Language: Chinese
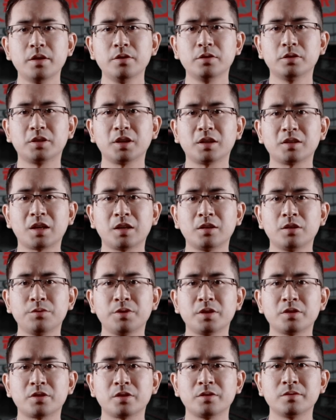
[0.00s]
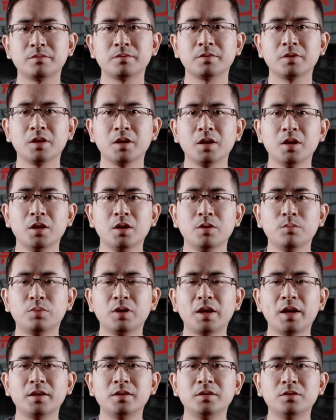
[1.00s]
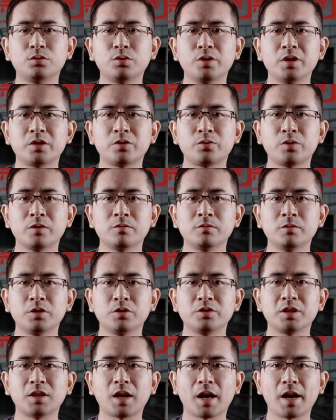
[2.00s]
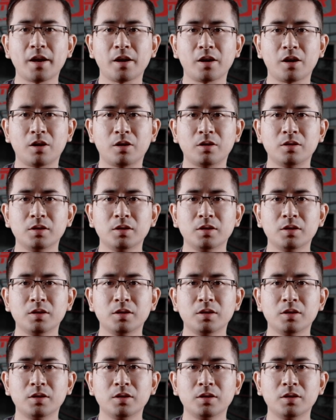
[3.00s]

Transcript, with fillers: 有调查人员称，布莱恩对寻物游戏的爱好